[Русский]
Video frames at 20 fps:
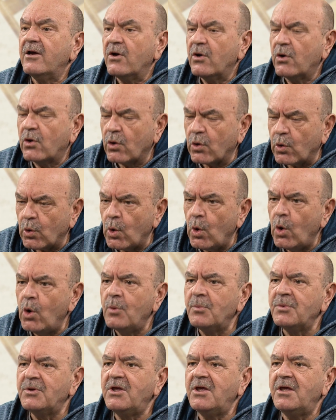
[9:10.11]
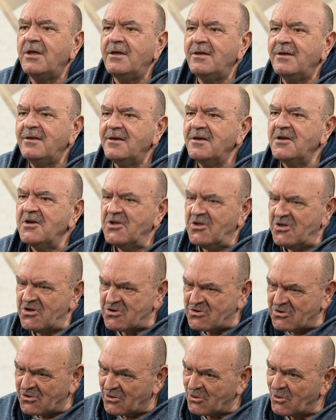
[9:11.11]
громкий и
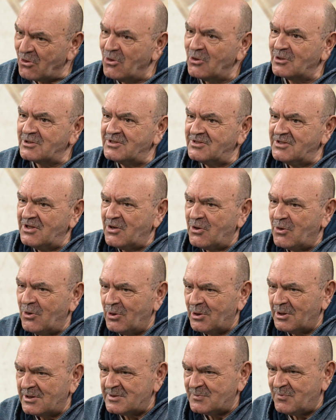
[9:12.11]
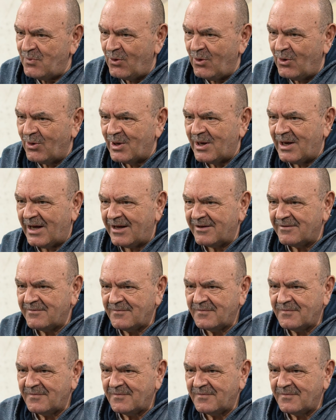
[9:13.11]
грозный голос Бога.